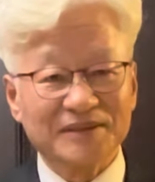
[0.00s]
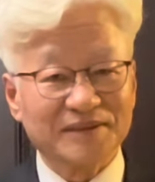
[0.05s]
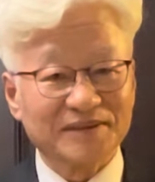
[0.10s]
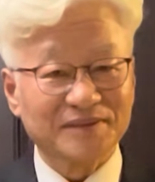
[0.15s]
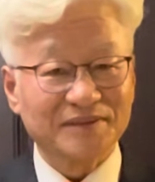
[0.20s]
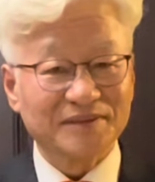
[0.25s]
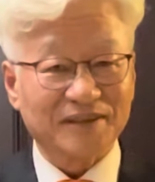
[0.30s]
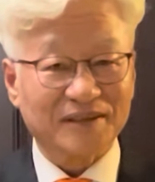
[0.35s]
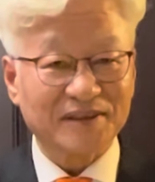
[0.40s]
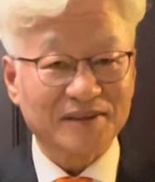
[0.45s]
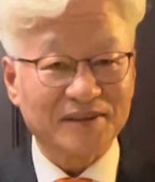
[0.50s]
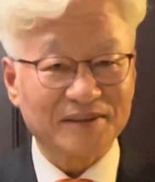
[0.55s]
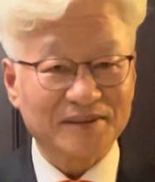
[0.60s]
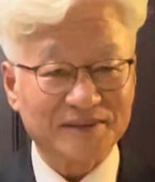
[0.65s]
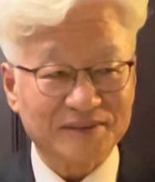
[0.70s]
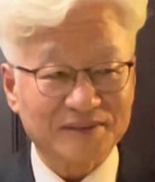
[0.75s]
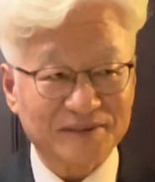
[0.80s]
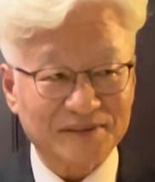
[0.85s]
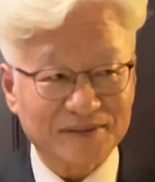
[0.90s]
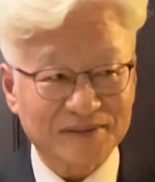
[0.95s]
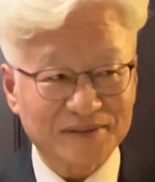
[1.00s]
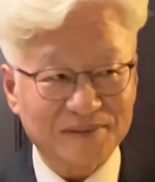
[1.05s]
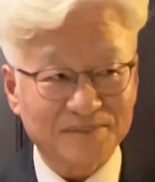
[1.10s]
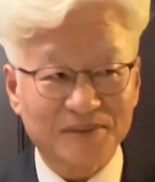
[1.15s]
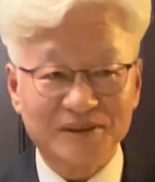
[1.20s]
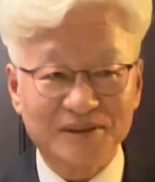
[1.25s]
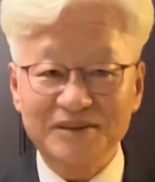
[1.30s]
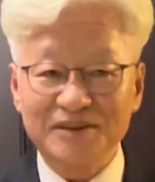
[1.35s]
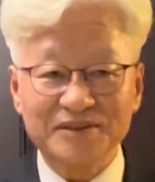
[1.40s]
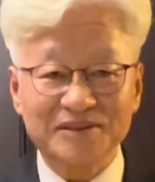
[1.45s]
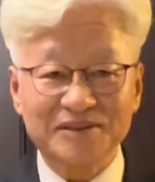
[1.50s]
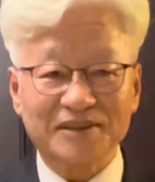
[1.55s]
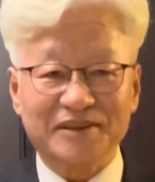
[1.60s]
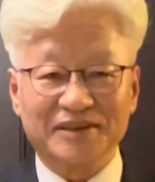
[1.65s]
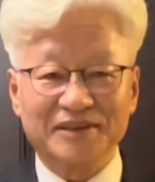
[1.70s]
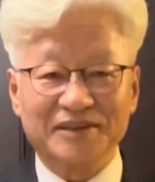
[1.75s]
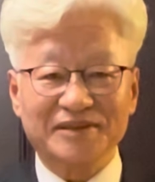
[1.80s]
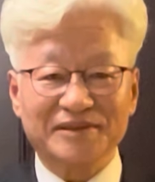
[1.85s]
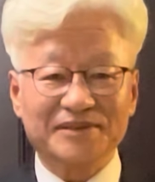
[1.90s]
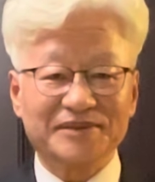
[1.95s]
제가 몇 년
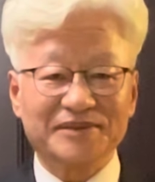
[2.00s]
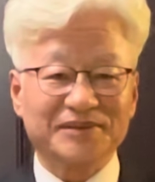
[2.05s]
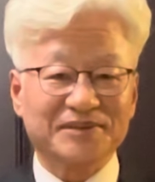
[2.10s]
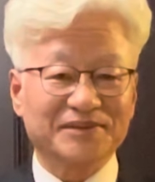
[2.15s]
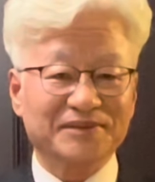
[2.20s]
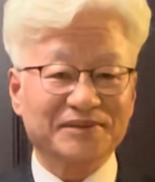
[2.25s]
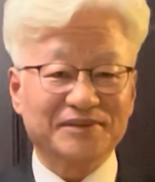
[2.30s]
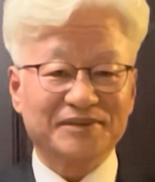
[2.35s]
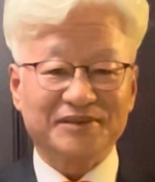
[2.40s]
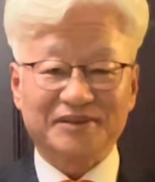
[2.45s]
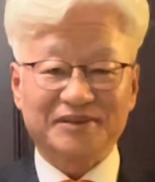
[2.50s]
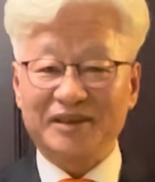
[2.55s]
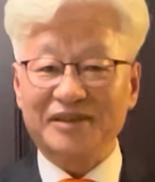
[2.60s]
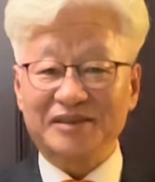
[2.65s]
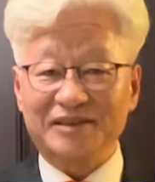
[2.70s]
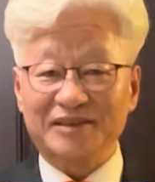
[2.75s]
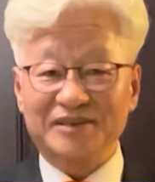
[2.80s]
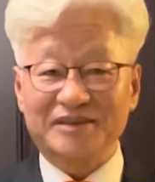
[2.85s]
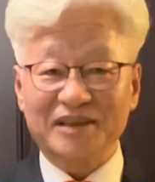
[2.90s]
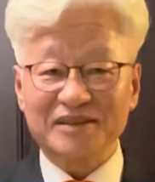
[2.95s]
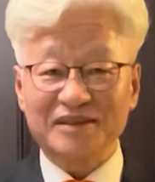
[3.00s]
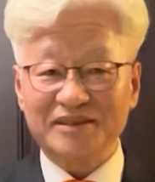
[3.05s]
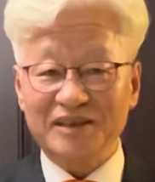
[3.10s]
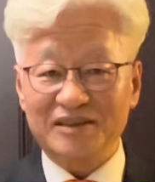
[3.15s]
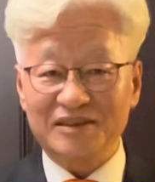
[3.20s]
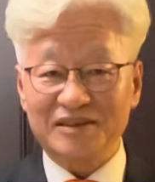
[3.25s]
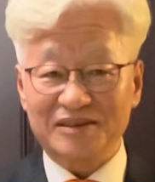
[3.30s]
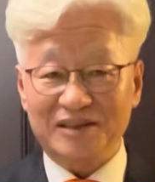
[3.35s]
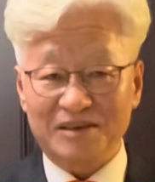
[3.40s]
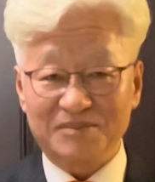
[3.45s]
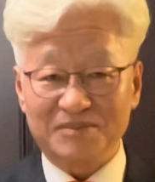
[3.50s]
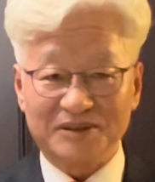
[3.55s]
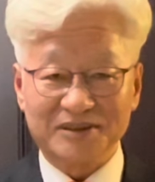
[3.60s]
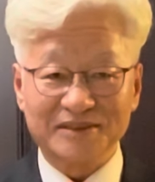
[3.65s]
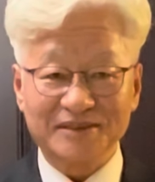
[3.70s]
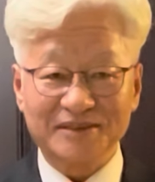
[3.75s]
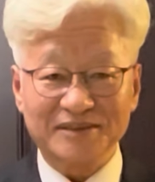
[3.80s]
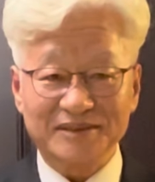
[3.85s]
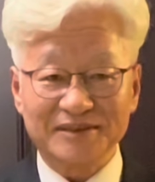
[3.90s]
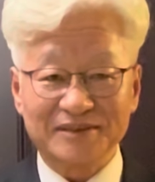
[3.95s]
전에 제 인생사를
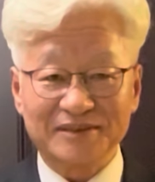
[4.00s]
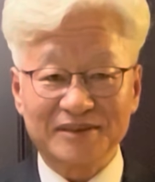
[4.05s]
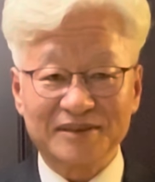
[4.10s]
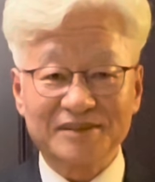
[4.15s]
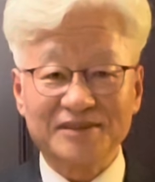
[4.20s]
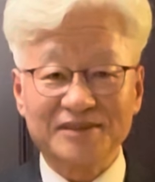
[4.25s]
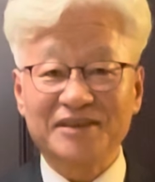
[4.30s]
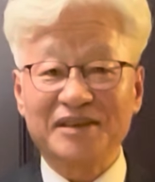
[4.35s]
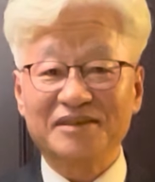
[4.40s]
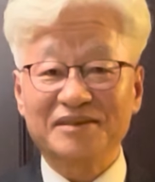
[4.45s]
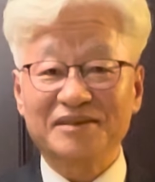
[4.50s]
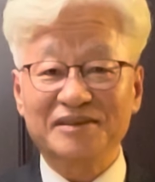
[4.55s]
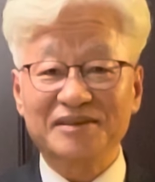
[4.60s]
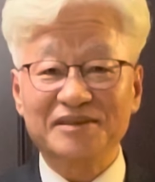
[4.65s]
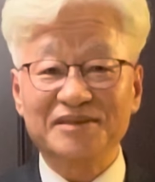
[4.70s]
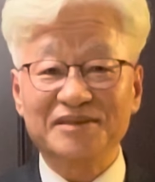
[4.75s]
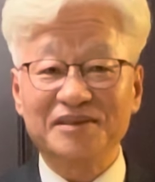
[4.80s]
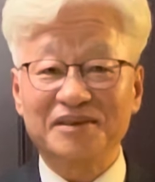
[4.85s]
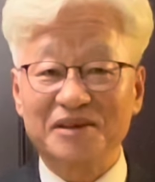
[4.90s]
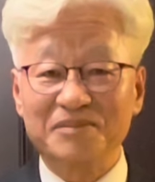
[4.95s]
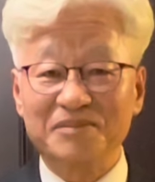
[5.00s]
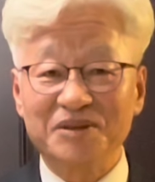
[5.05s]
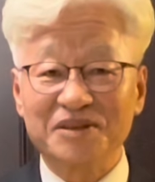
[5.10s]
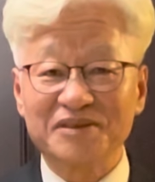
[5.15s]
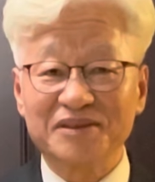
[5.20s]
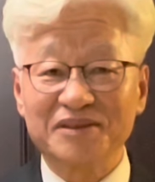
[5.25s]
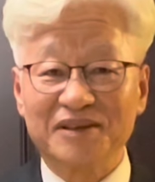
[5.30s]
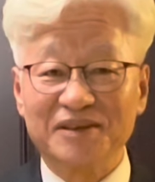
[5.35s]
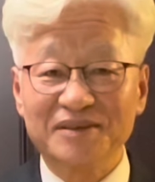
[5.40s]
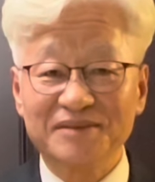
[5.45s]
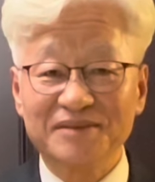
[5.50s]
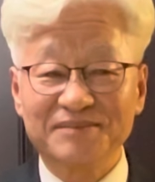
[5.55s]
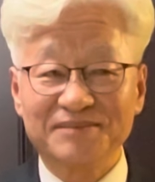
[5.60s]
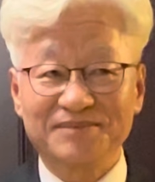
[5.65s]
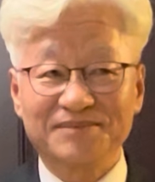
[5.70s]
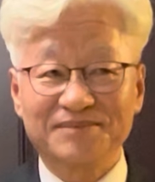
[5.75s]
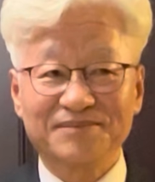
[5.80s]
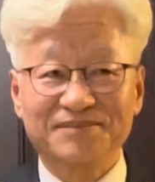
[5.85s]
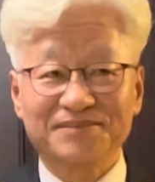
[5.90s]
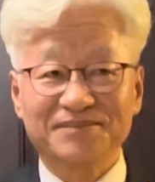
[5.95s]
담은 책을 써내면서
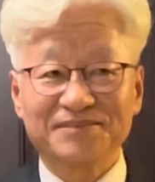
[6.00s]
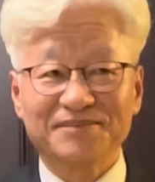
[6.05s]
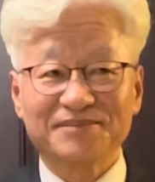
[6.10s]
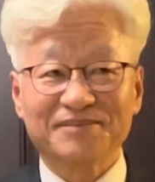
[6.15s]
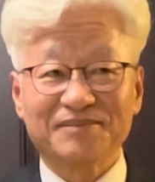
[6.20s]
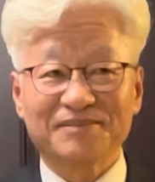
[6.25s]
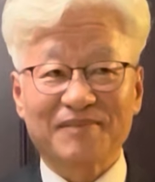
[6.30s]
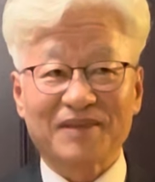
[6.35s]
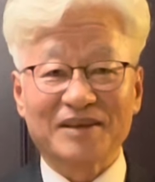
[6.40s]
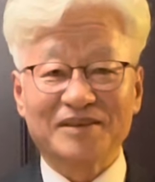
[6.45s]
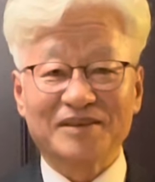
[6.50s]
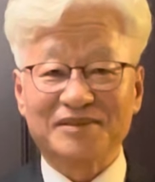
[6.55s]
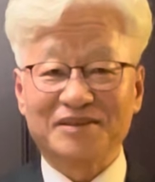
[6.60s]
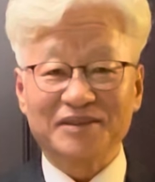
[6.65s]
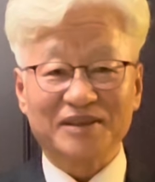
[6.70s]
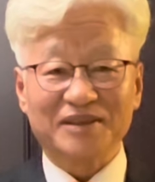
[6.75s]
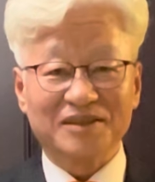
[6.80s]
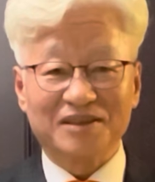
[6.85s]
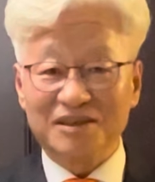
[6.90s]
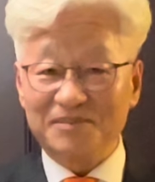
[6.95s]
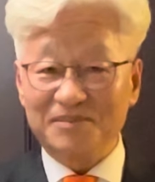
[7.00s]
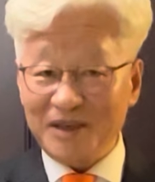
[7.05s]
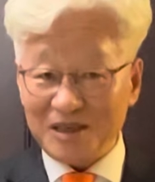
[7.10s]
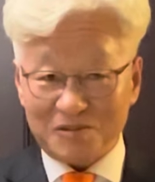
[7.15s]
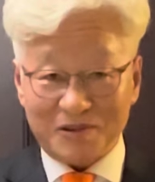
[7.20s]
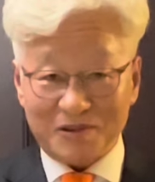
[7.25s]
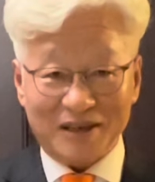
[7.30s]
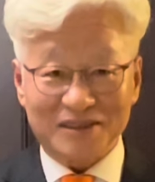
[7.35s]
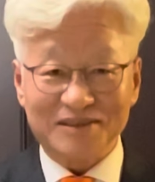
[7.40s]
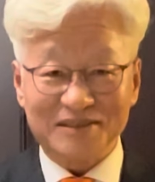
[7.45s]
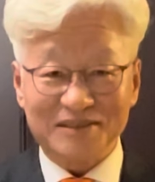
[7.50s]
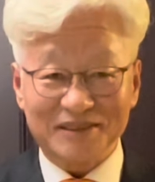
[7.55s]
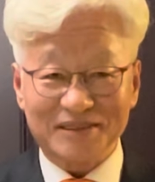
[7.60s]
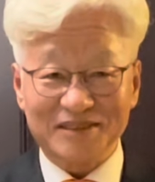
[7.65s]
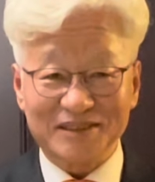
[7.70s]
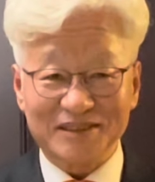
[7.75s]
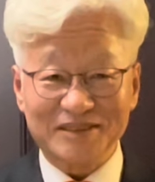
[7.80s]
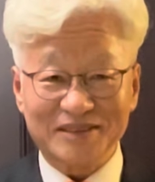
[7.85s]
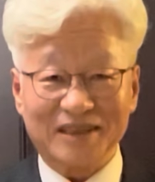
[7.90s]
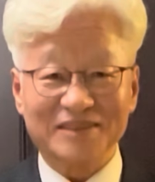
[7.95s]
저의 험한
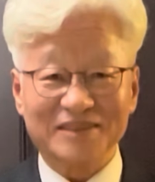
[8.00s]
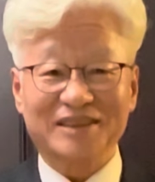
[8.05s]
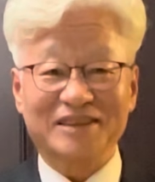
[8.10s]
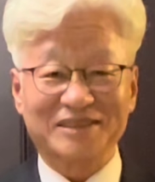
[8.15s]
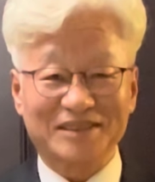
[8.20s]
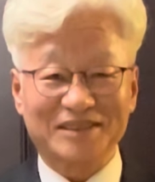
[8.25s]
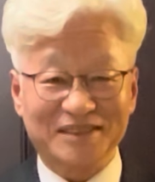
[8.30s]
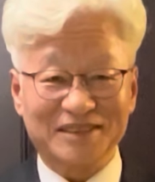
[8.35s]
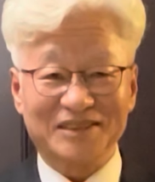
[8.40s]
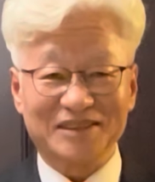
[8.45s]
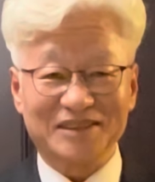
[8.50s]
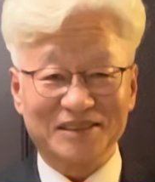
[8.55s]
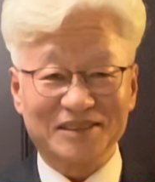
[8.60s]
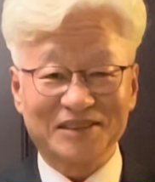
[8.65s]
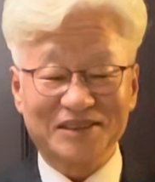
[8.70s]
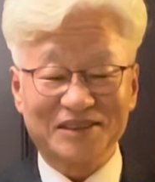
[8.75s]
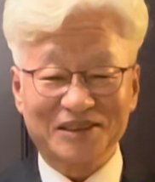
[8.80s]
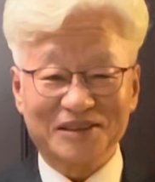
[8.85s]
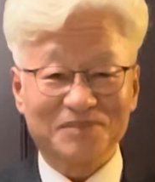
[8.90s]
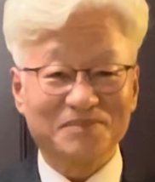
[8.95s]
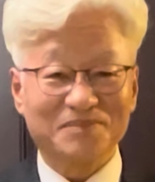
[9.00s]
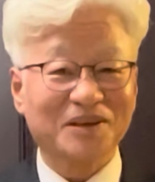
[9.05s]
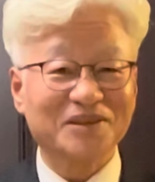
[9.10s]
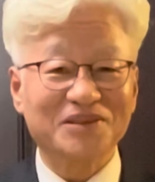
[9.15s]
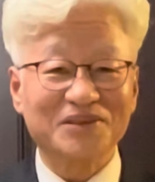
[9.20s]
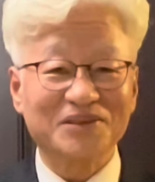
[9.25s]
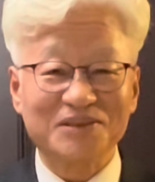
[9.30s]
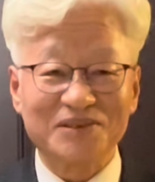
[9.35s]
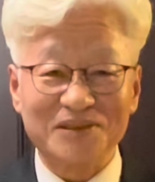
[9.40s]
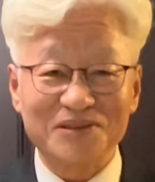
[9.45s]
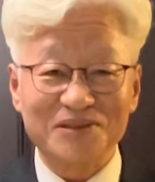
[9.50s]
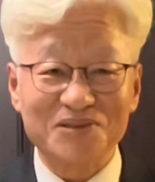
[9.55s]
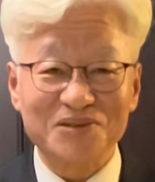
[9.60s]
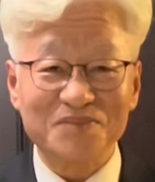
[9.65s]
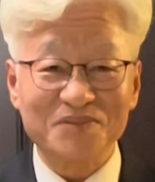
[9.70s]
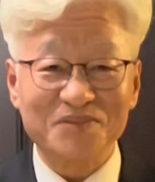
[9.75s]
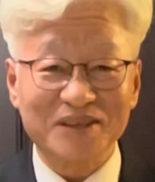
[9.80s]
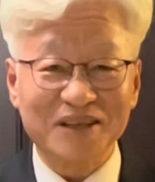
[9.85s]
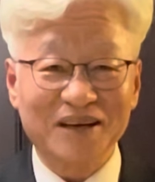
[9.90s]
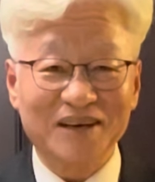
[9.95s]
과거들을 낱낱이
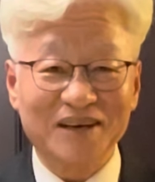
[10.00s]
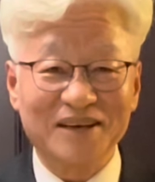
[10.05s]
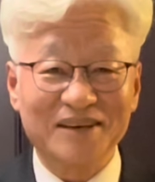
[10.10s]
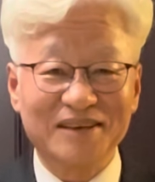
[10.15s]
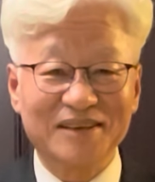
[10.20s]
밝혀드렸습니다.